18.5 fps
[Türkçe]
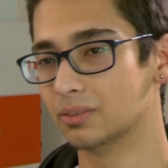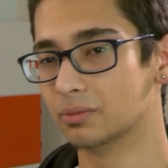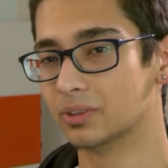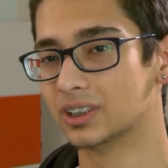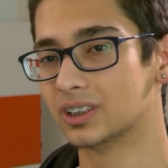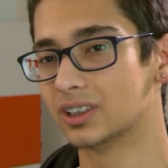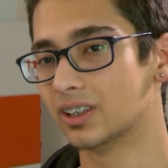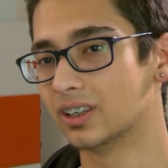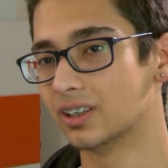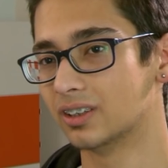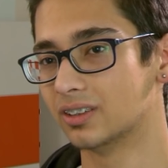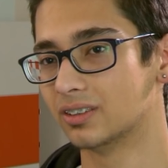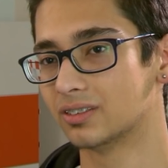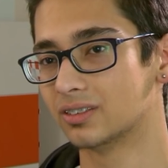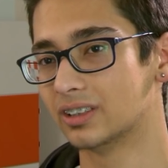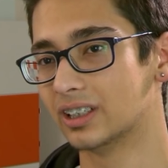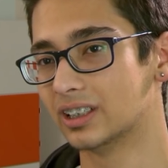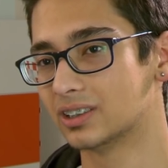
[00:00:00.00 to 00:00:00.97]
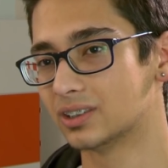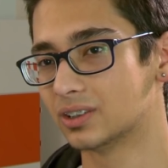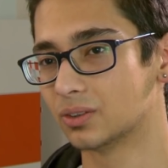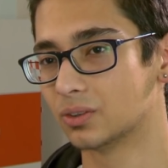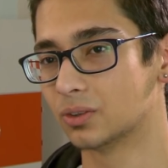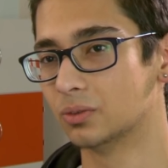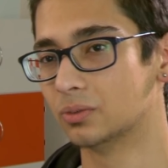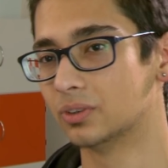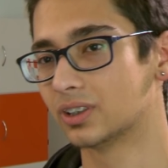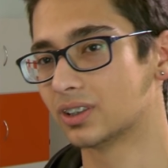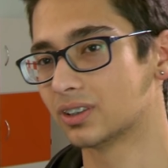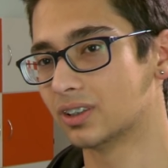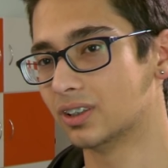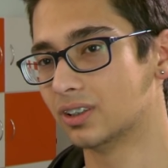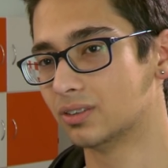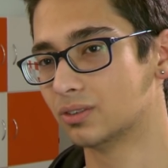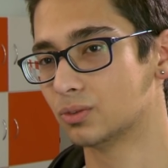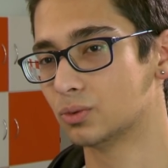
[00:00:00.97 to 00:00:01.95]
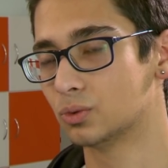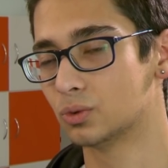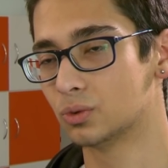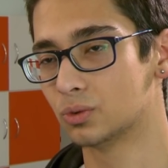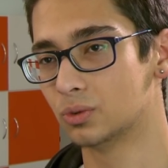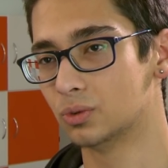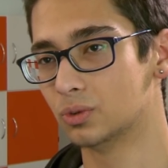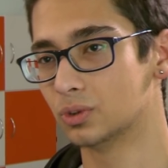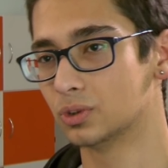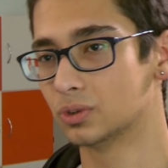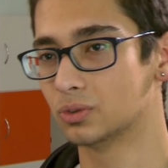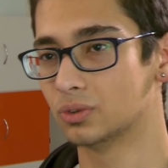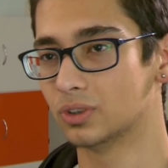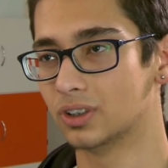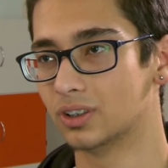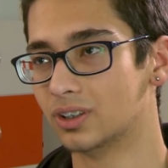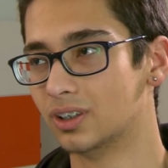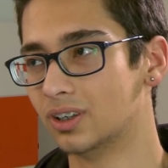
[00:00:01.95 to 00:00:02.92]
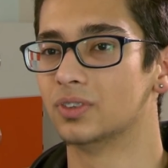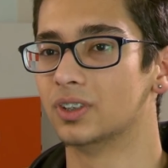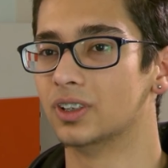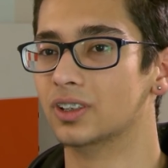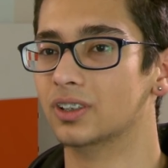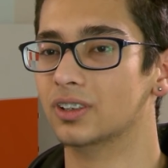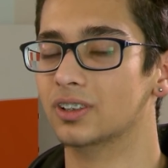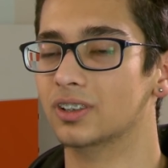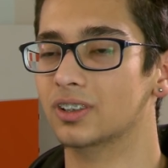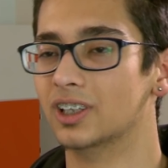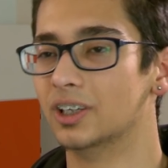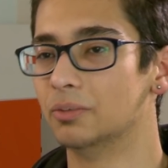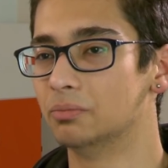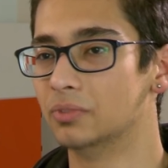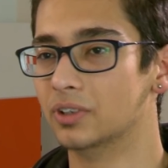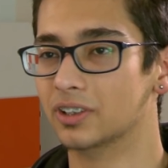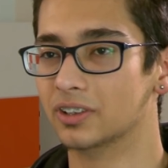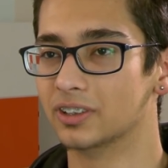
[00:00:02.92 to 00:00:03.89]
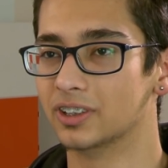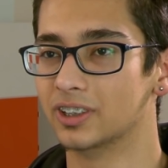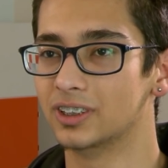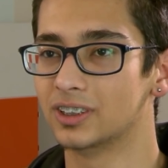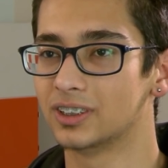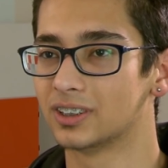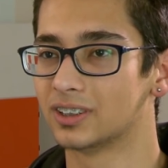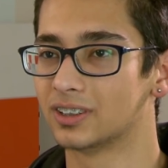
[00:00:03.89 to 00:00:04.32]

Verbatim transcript: Başarı destek olmaktan gurur duyuyoruz ve e, hep yanındayız.